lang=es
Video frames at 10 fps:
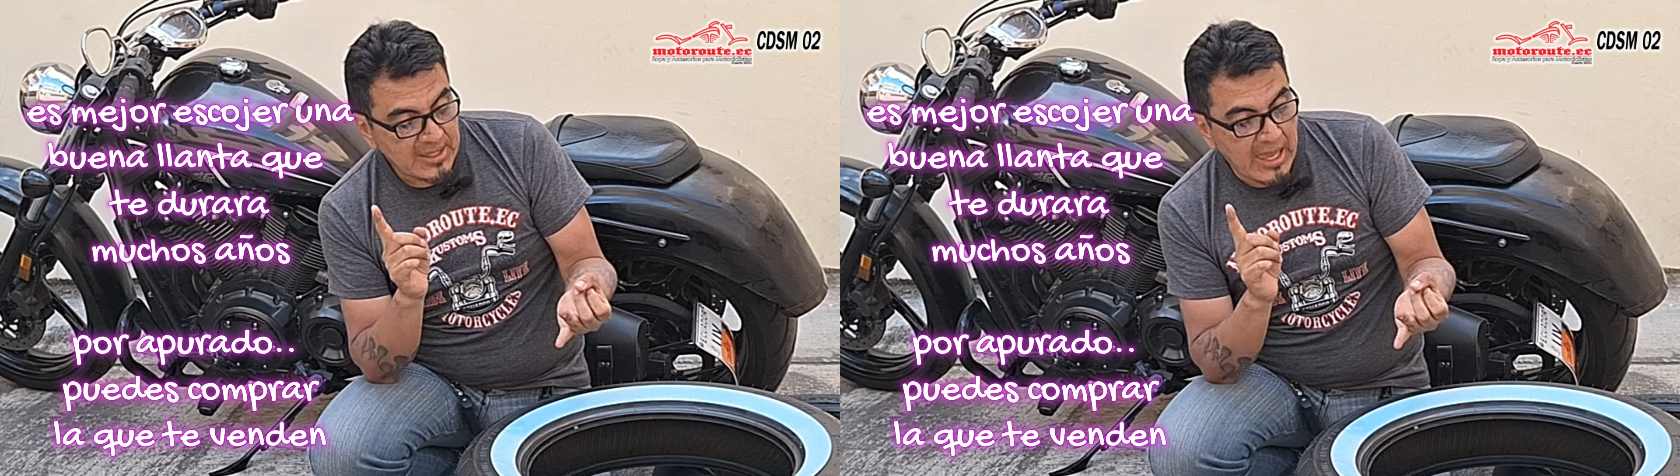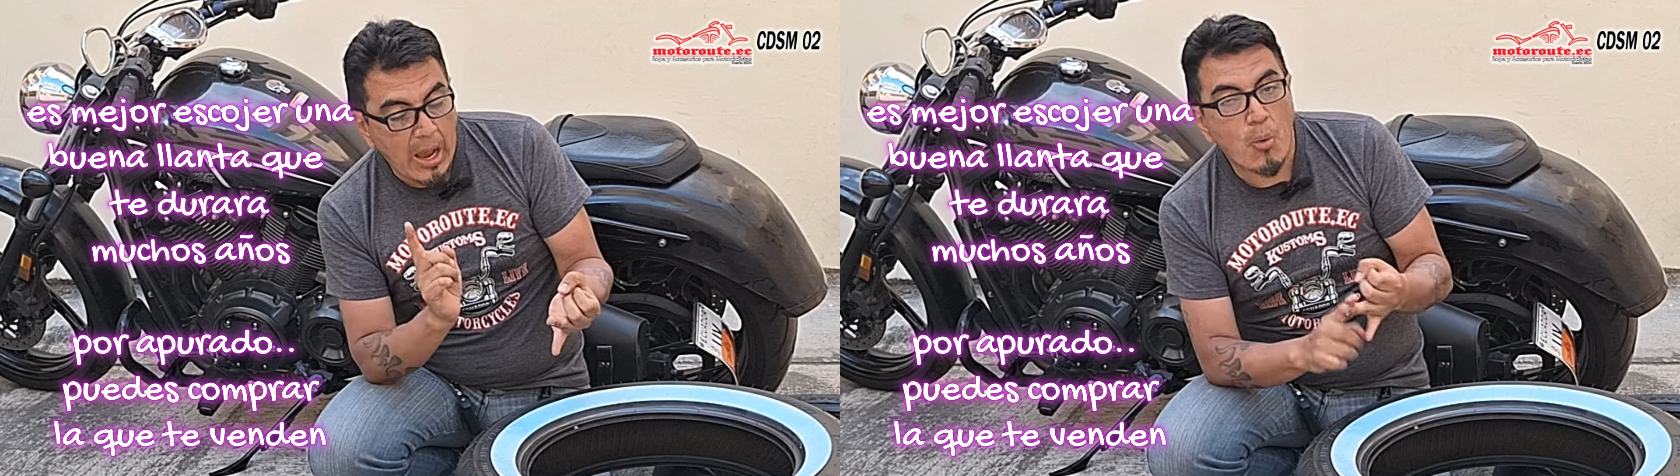
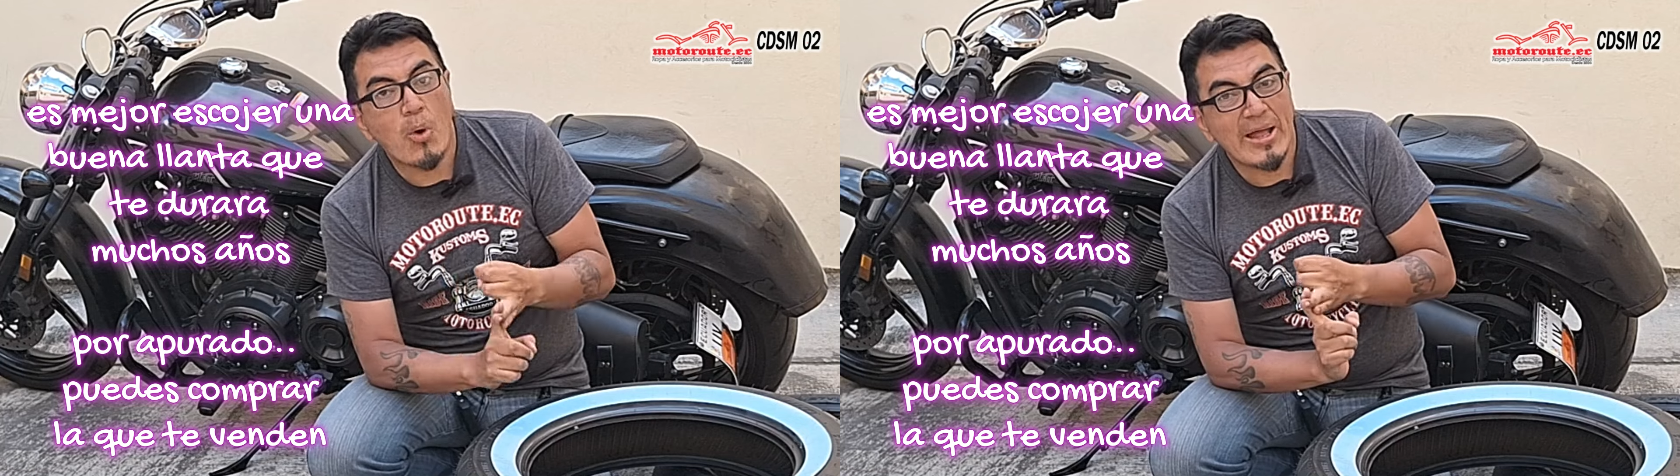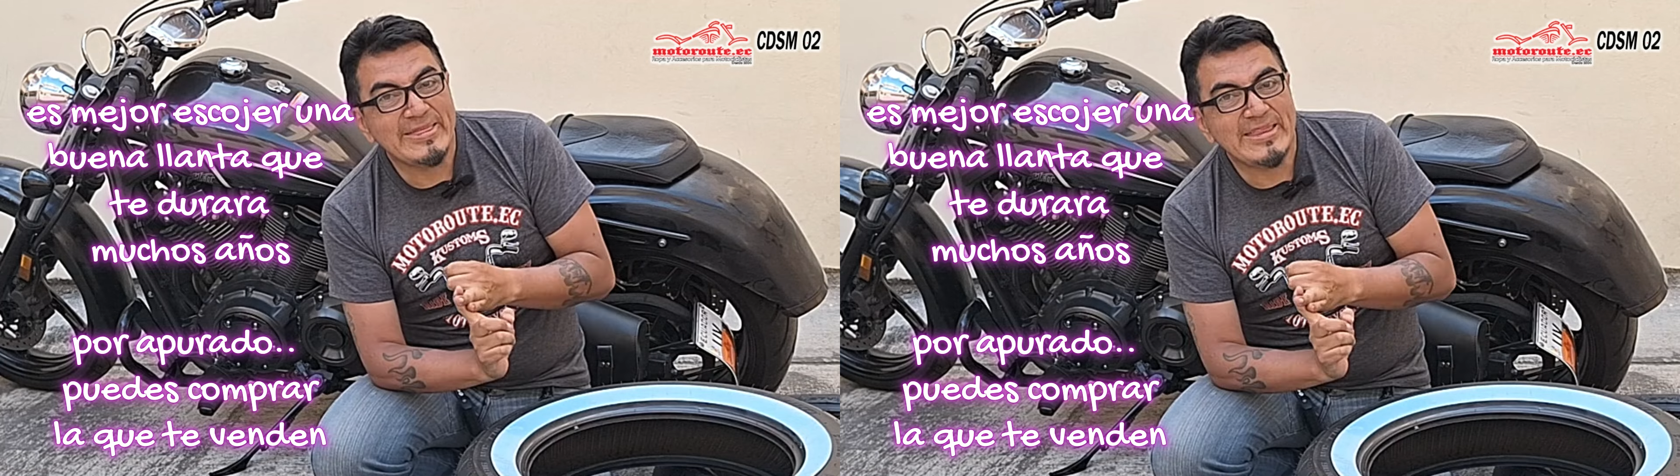que
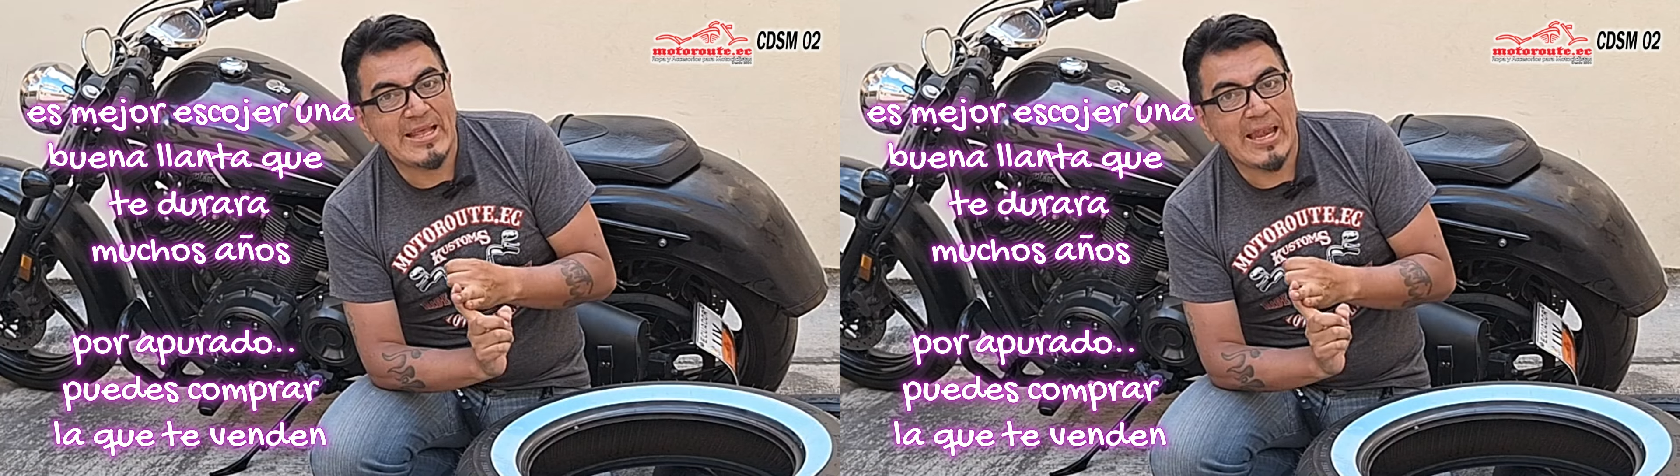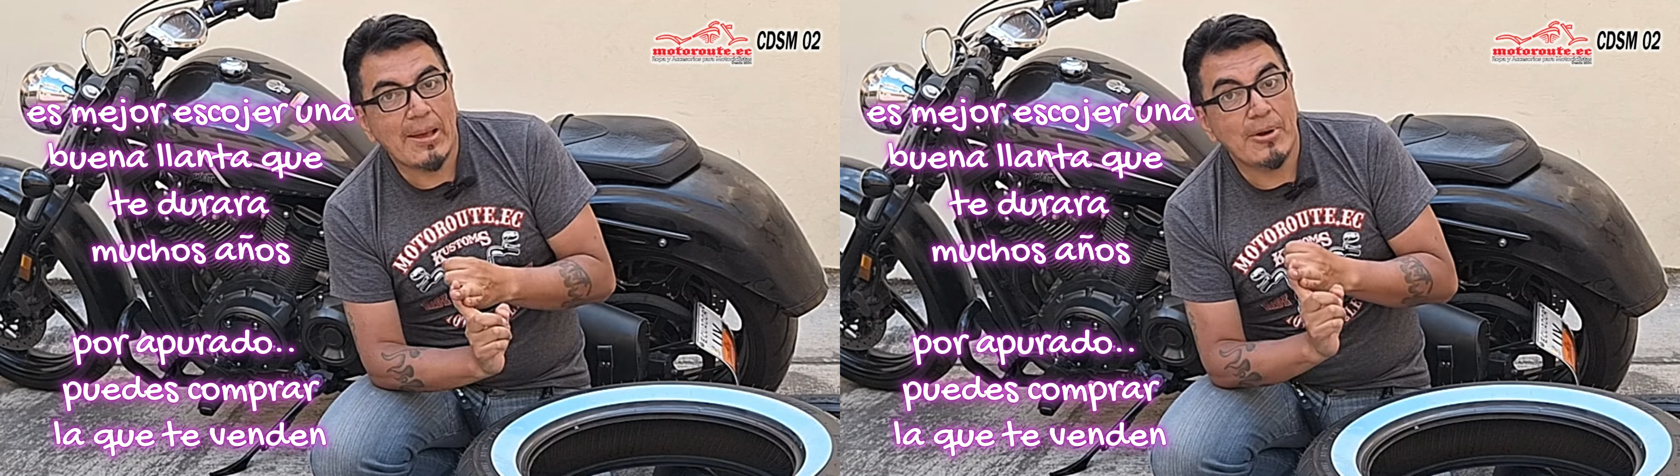
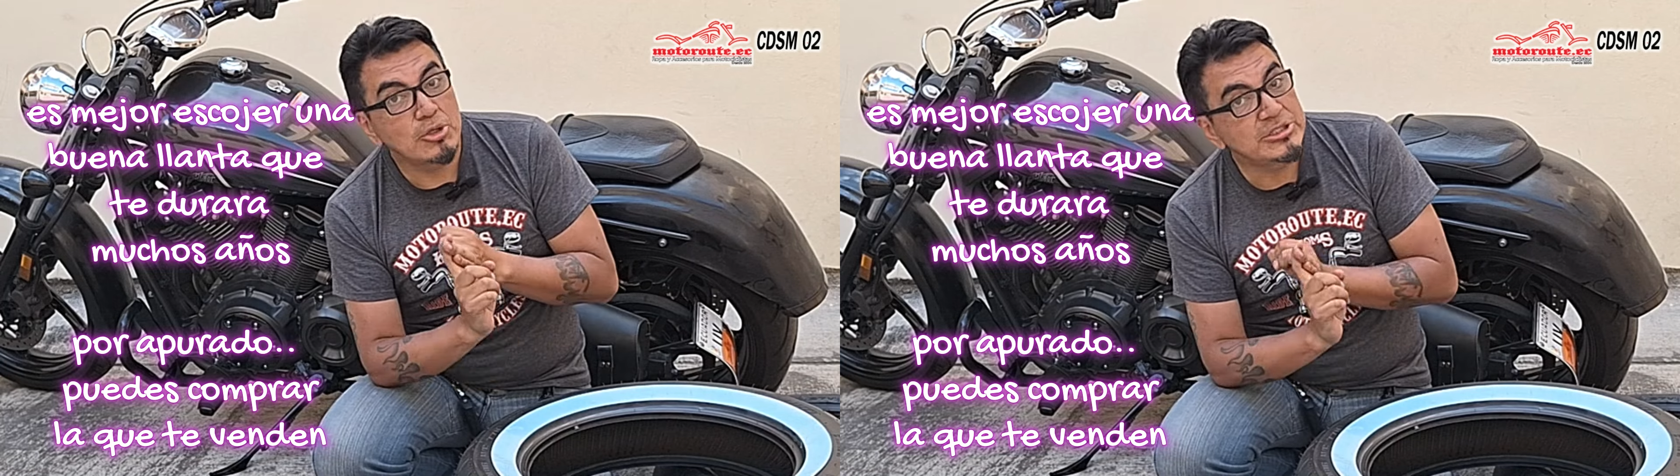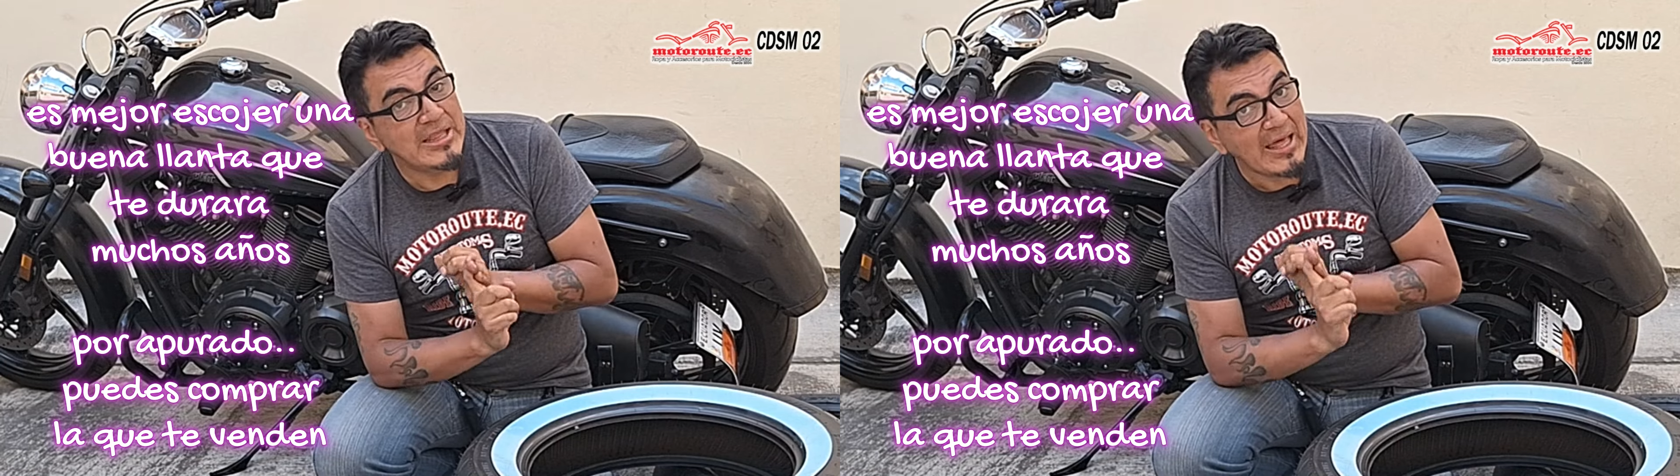aguante la
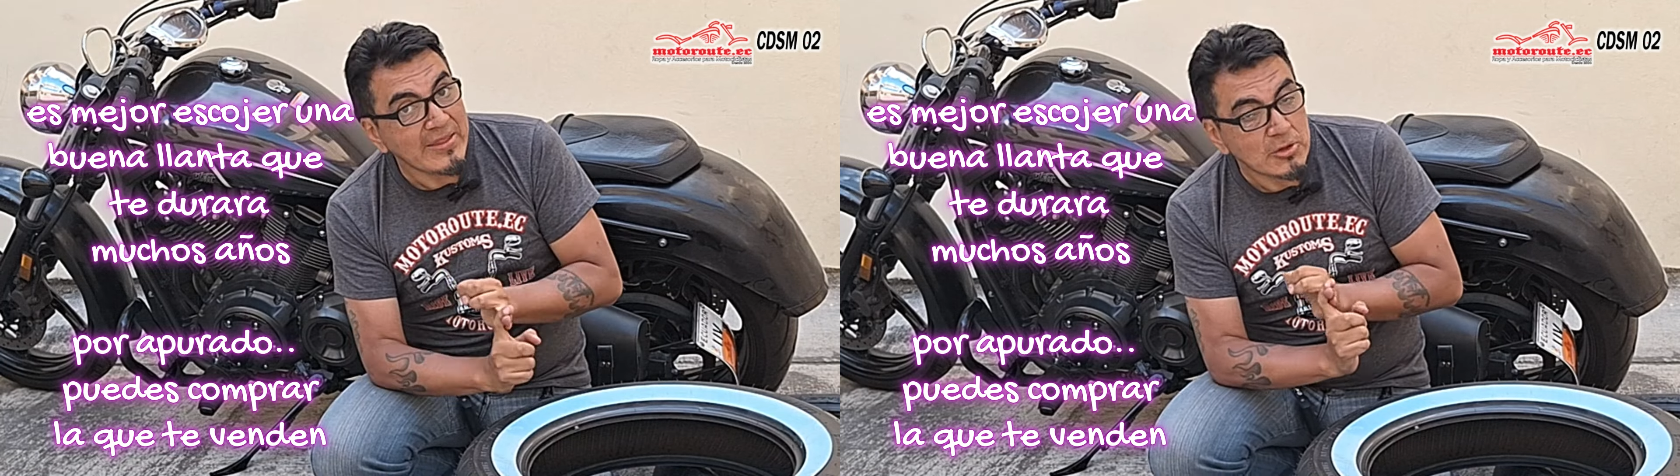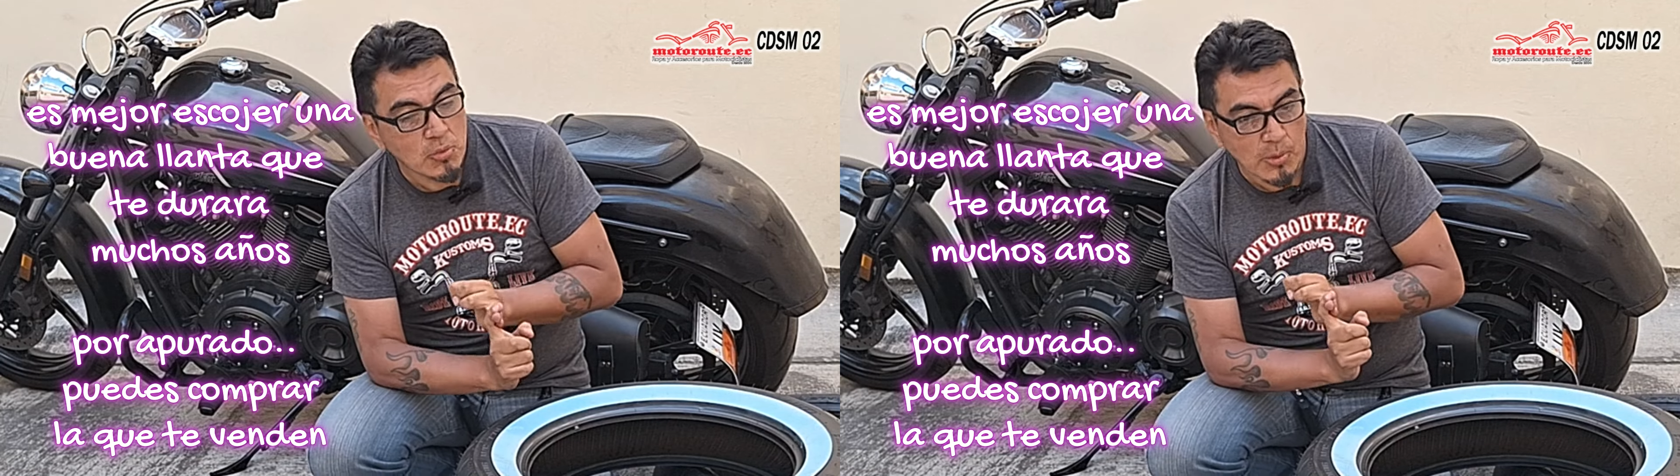velocidad
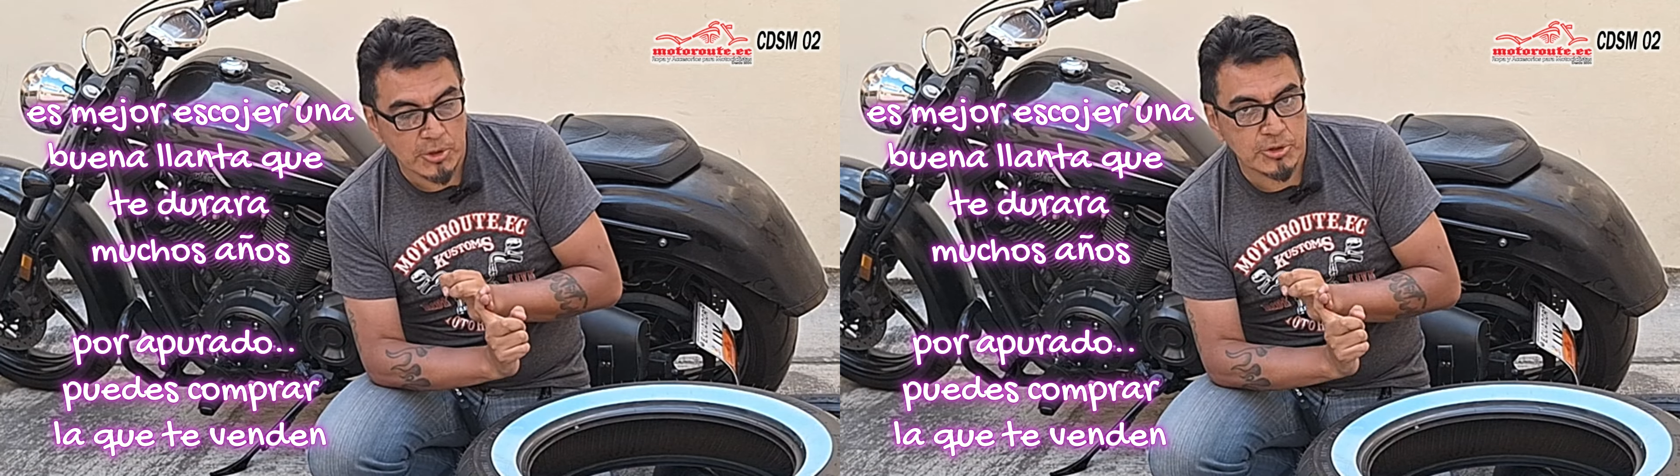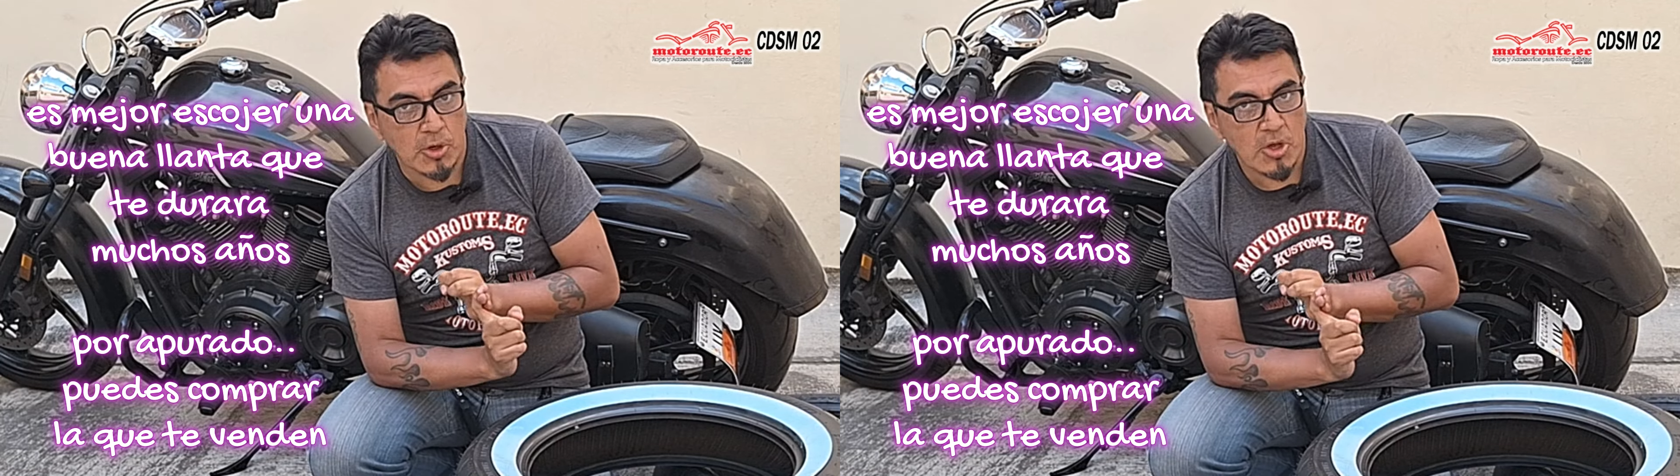de tu
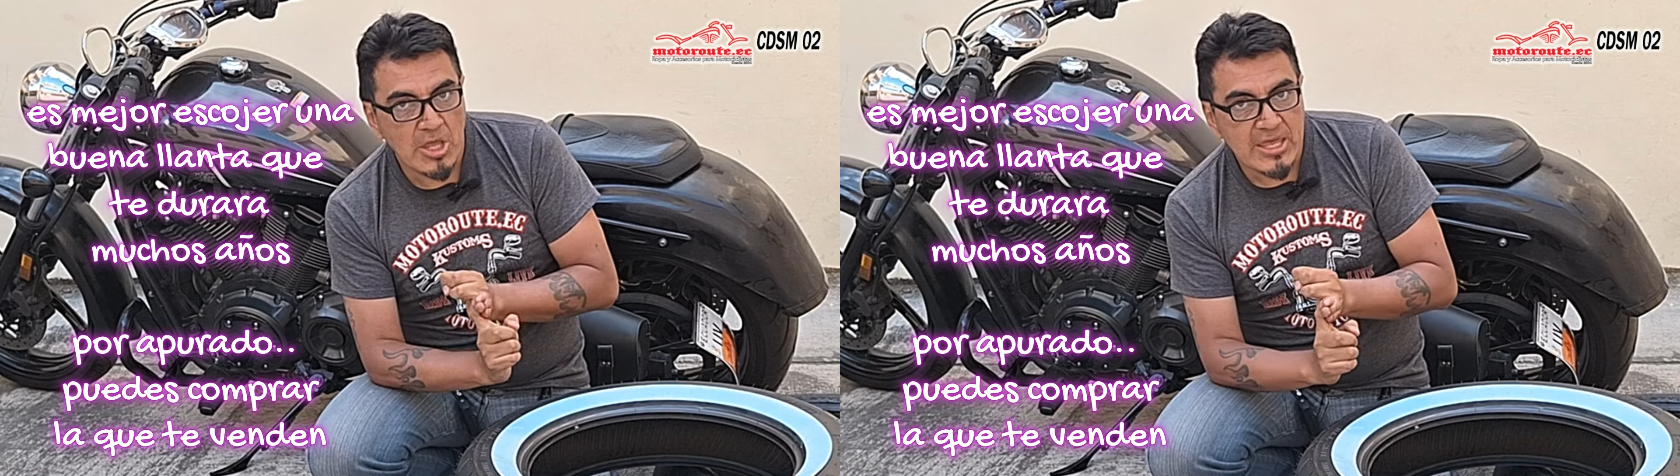moto